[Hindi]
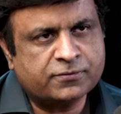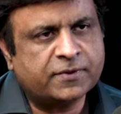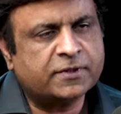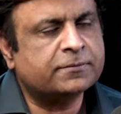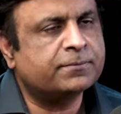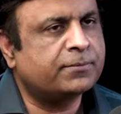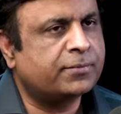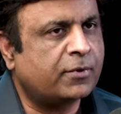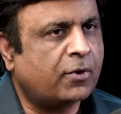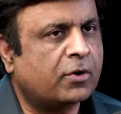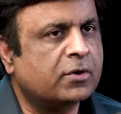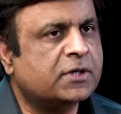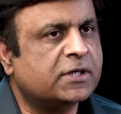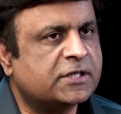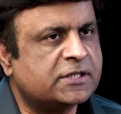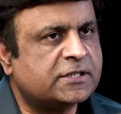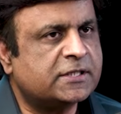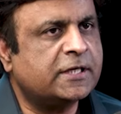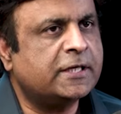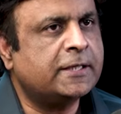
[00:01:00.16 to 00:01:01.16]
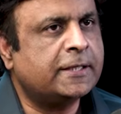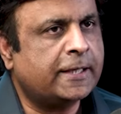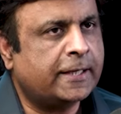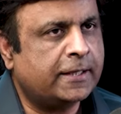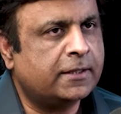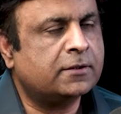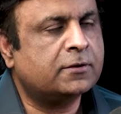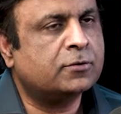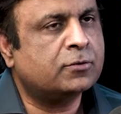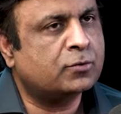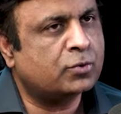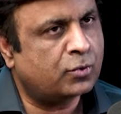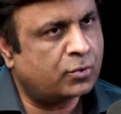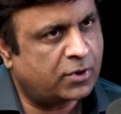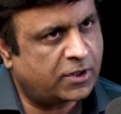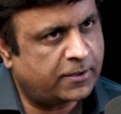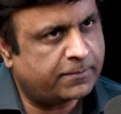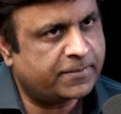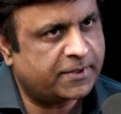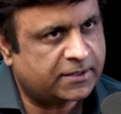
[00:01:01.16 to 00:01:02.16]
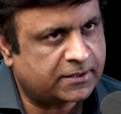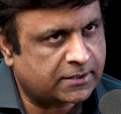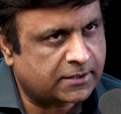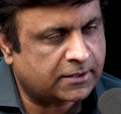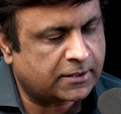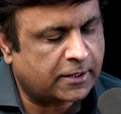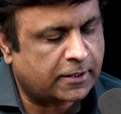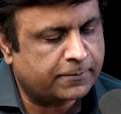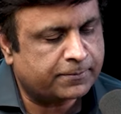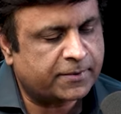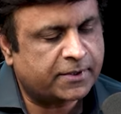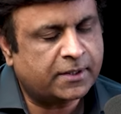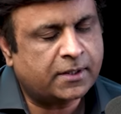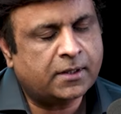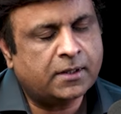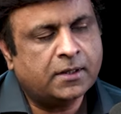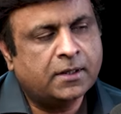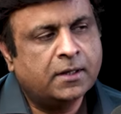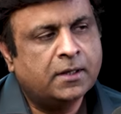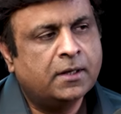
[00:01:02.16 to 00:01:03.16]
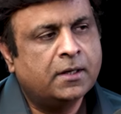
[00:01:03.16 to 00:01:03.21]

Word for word: उस वक्त ब्रोक्रेसी ने थोड़ा बेहतर काम किया